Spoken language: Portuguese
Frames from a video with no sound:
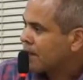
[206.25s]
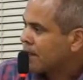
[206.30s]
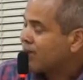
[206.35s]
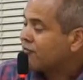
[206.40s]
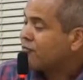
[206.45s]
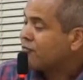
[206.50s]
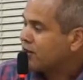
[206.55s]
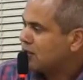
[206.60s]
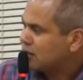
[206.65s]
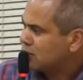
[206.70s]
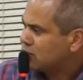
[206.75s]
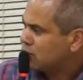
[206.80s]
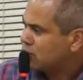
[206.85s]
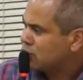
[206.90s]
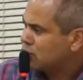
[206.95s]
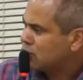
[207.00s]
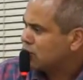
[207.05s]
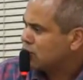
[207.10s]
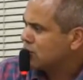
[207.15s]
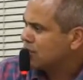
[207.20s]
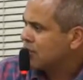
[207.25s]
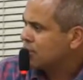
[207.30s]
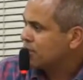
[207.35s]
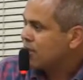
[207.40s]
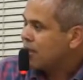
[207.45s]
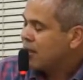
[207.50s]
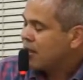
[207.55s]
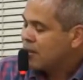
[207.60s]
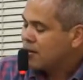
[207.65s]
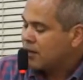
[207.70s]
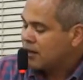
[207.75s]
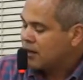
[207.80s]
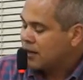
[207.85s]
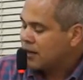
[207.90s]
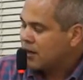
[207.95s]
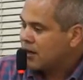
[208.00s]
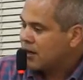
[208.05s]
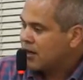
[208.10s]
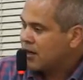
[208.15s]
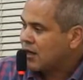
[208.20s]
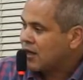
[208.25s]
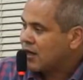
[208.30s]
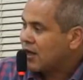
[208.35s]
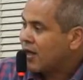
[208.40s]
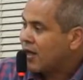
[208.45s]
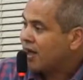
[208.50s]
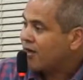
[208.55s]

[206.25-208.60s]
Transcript: a feirinha noturna, é,